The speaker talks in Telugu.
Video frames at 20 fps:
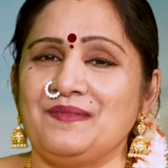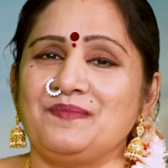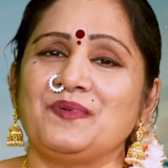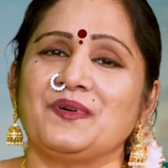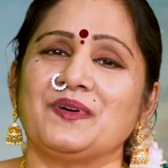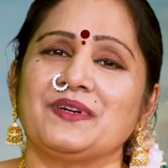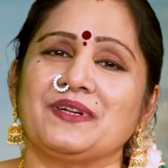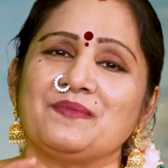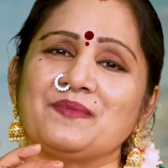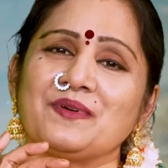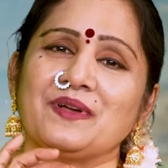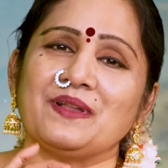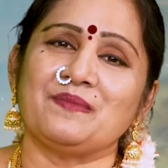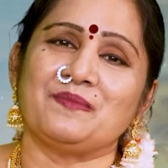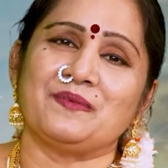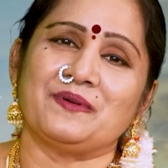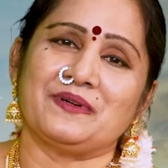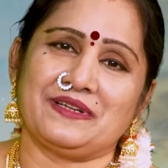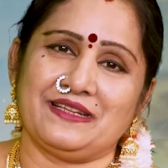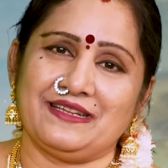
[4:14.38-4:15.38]
పోటీ ముగ్గులు
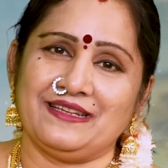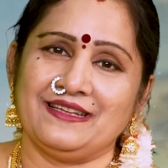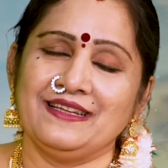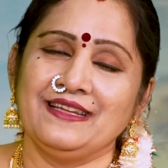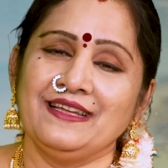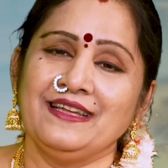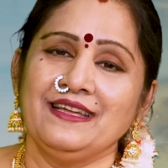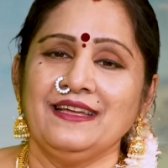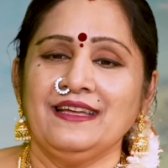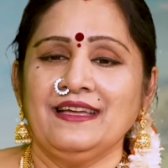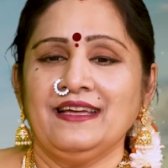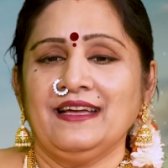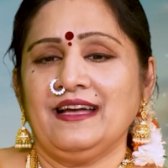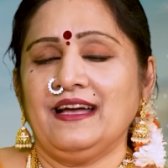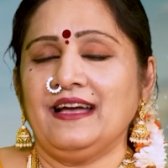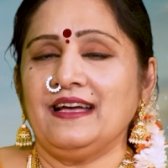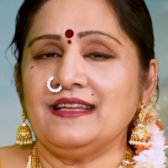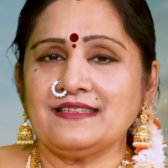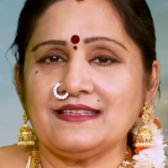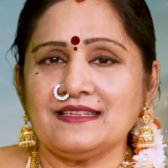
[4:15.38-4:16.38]
పోటీ
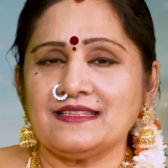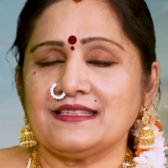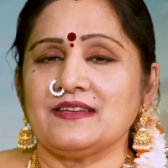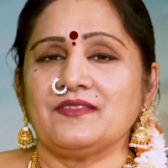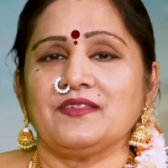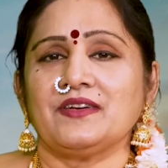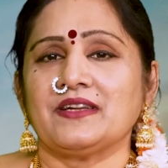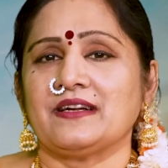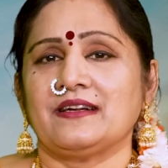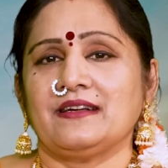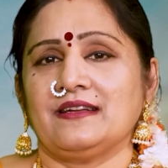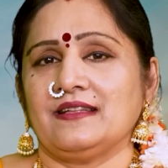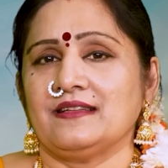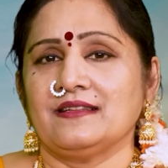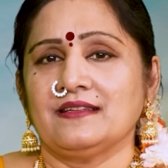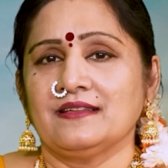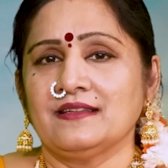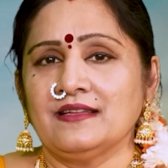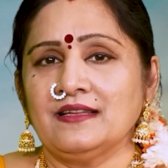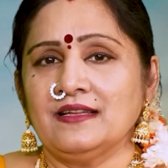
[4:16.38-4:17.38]
ఆ చేసేవారండి
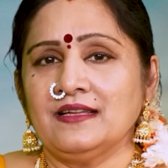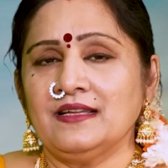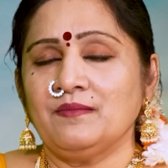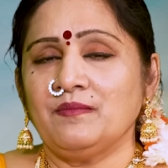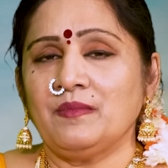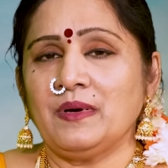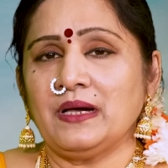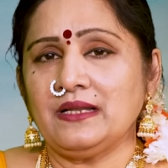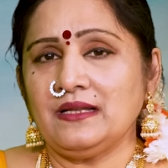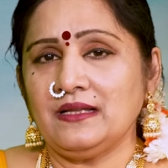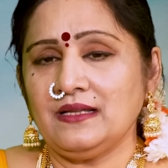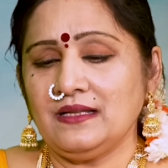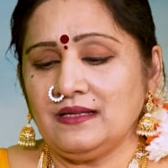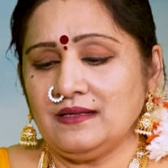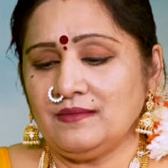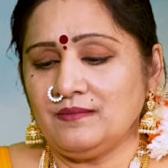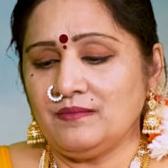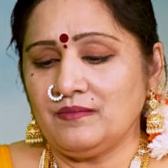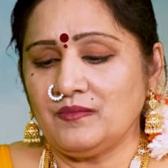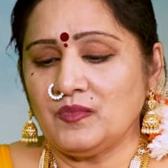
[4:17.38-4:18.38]
మరి
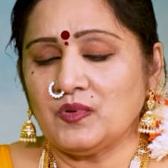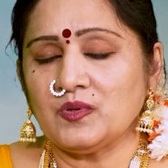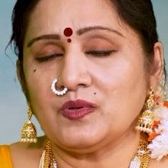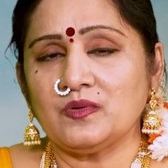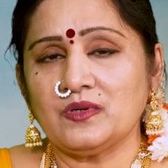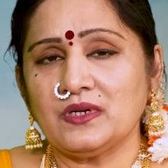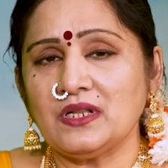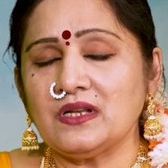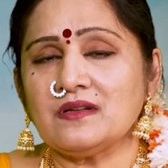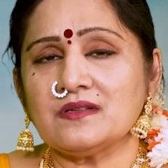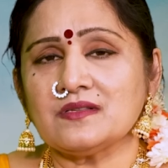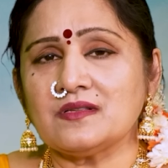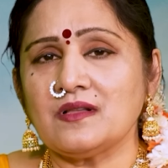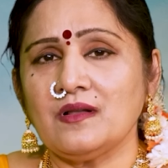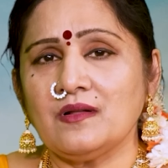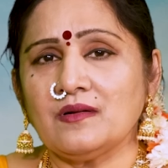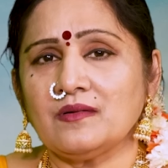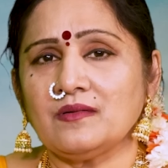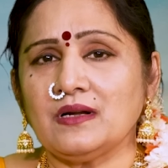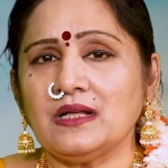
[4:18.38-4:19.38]
ఉట్టి
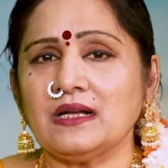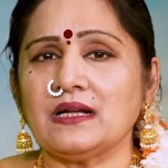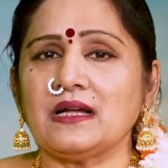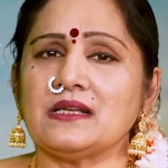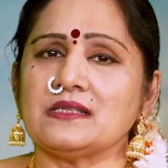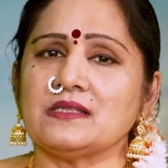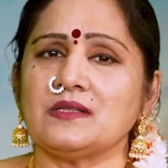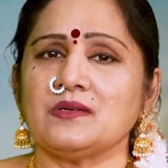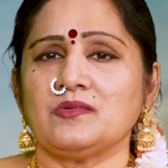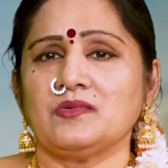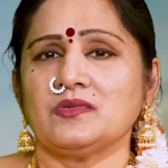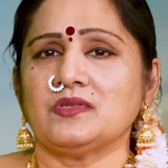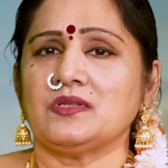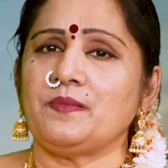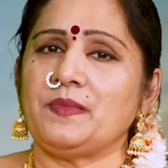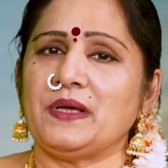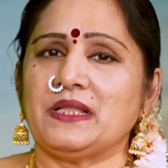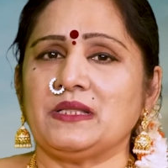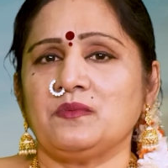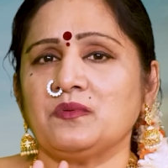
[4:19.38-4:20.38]
రోజుల్లో కూడా కాస్త కూస్త
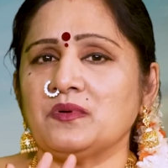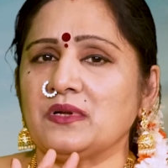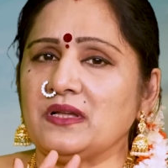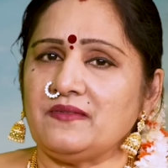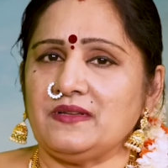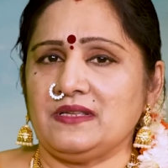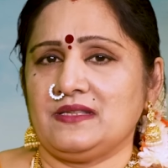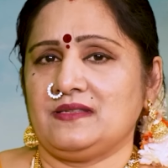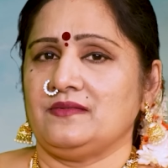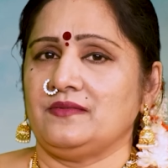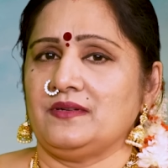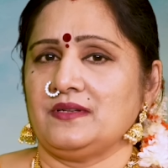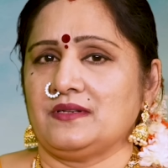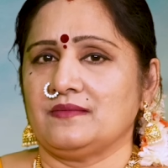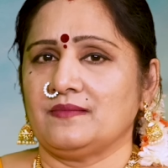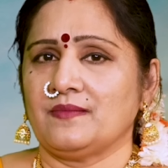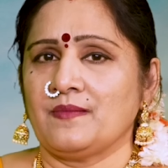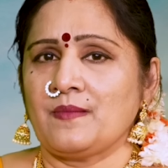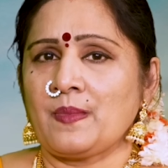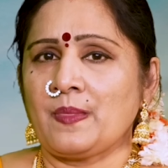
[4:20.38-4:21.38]
పెద్ద ముగ్గే వేసేవారు
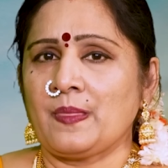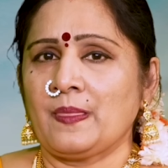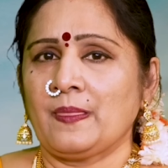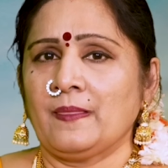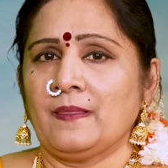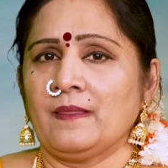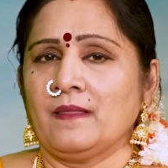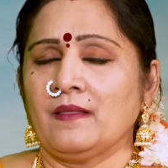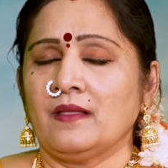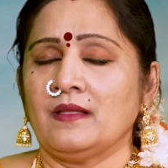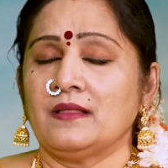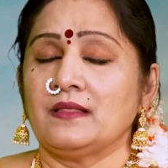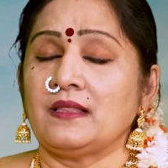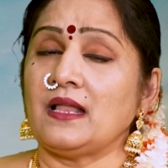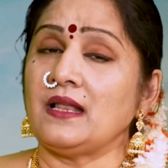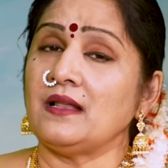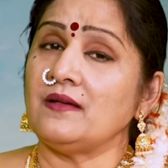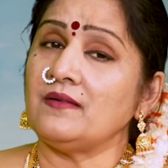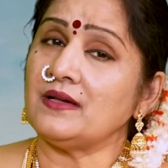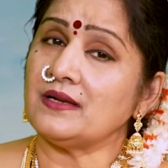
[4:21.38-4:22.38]

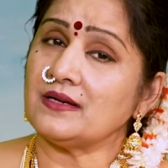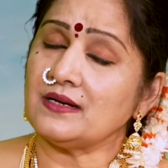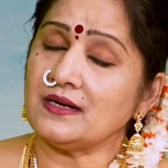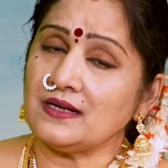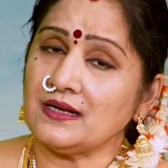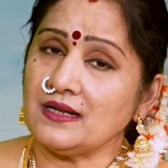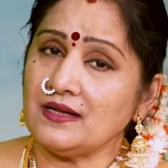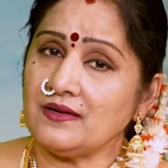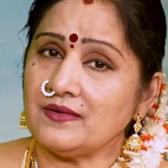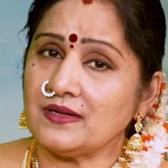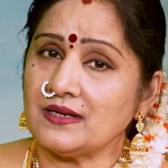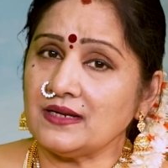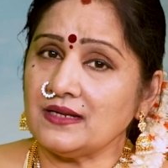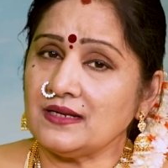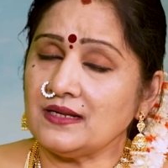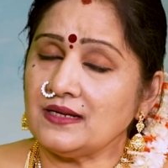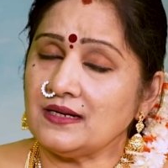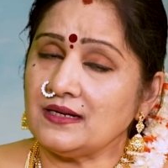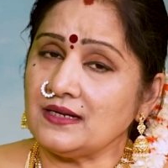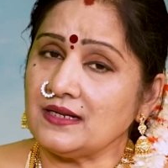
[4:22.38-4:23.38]
తెల్లవారుగట్లు
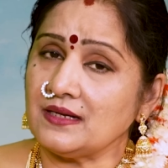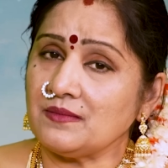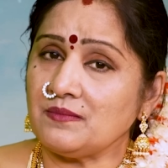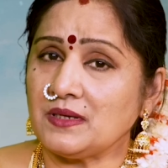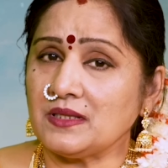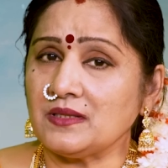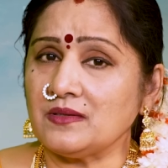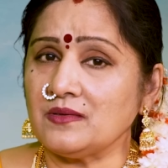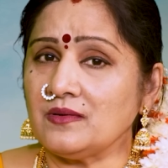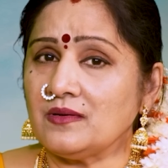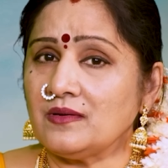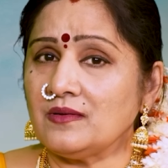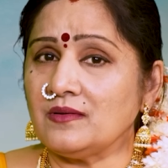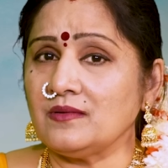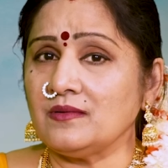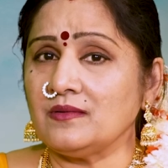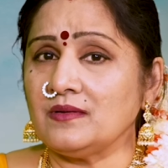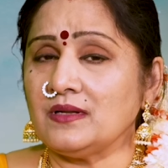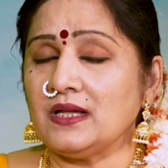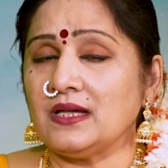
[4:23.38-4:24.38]
ఎవరైనా ఇంటికి బంధువులు
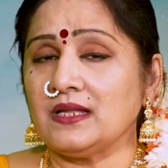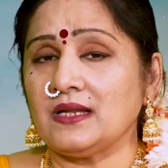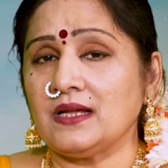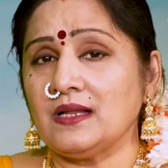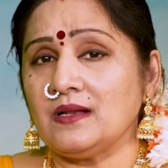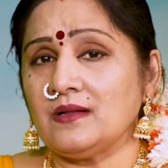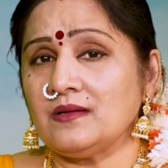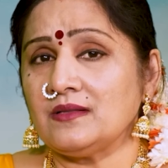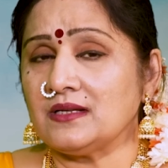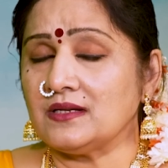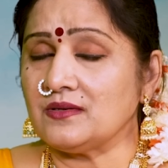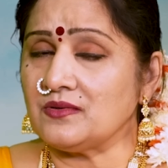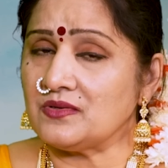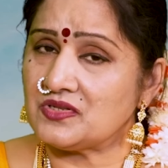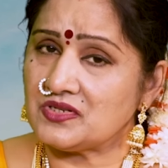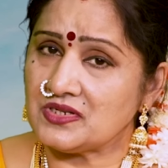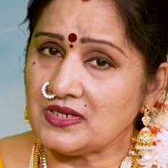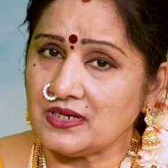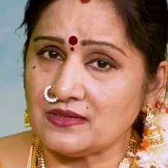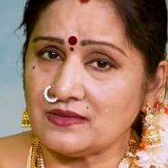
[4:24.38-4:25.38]
ఏ రైలో దిగి
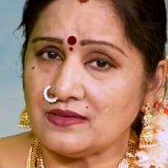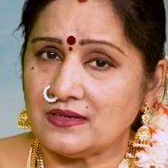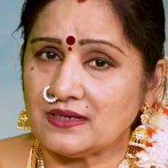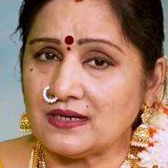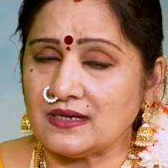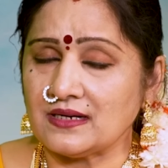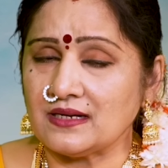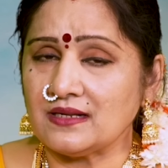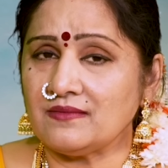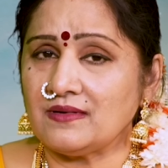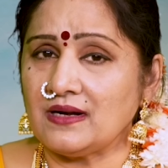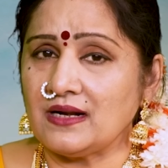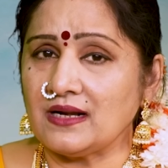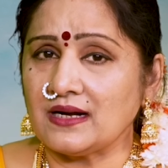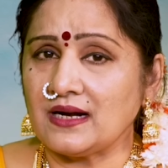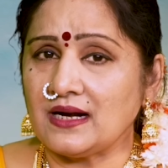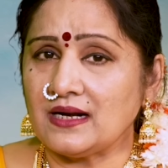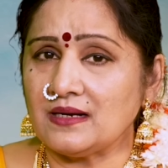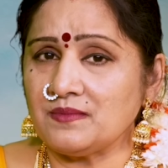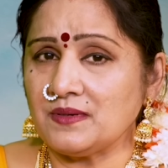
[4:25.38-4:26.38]
వచ్చారు అని అంటే
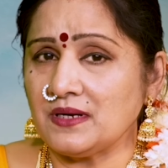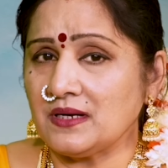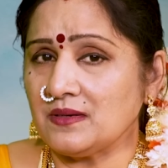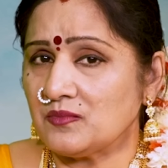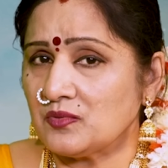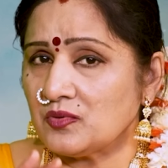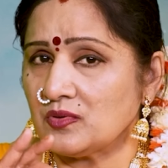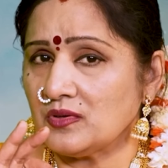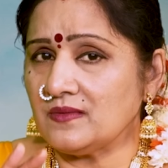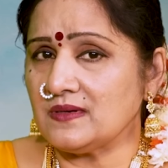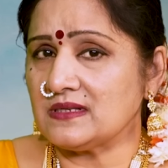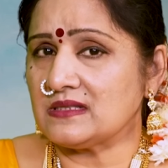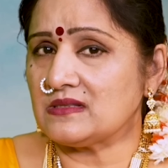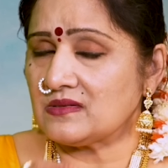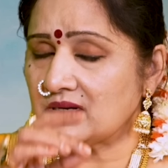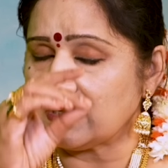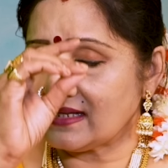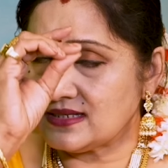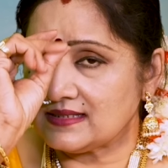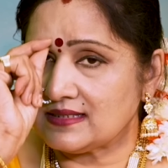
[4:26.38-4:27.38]
వాళ్ళకి ఆడపిల్లలు ముగ్గులు వేస్తూ
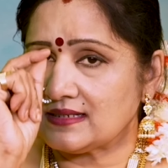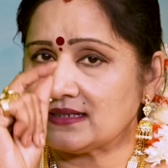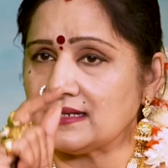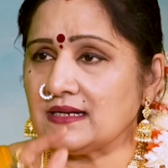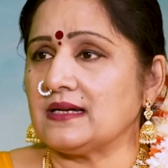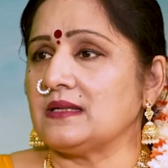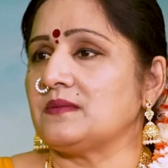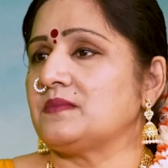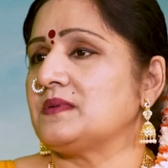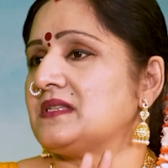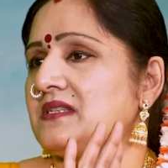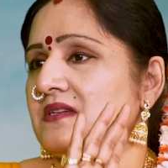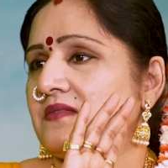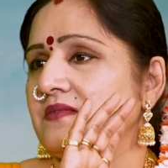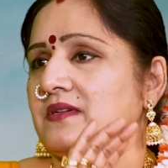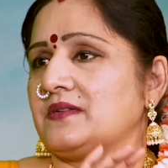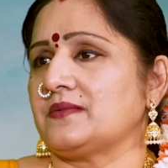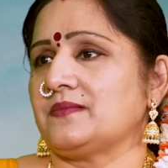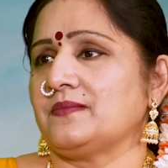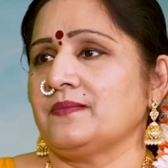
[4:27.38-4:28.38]
ఖచ్చితంగా
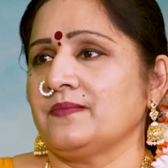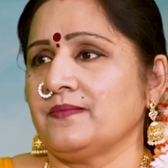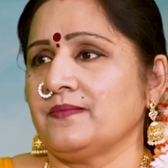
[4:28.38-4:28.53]
కనిపించేవారు